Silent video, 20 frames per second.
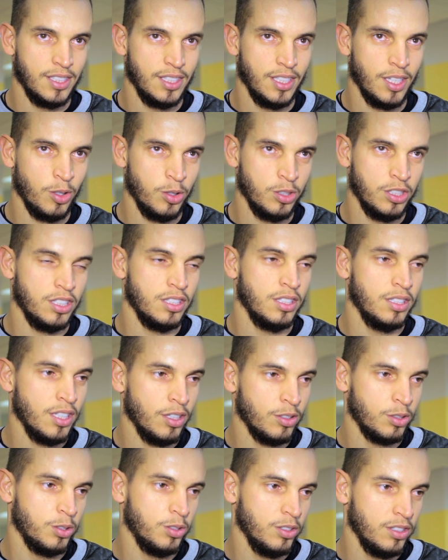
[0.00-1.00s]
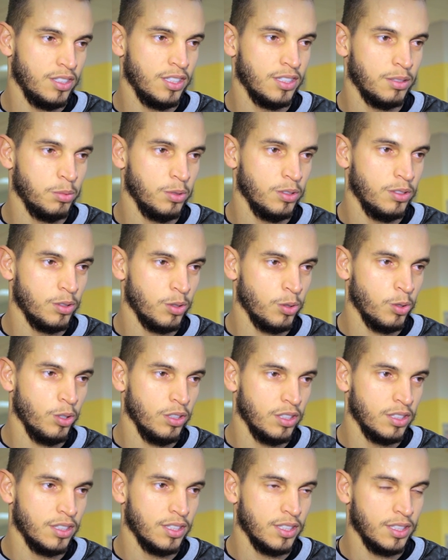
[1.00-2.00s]
я уже ожидал, что здесь будет
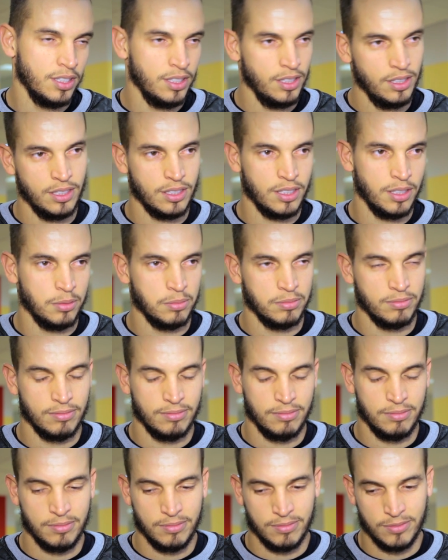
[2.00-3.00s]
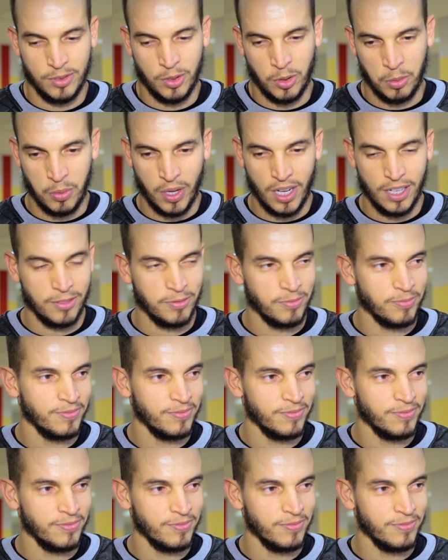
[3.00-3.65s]
холодно, и это нормально.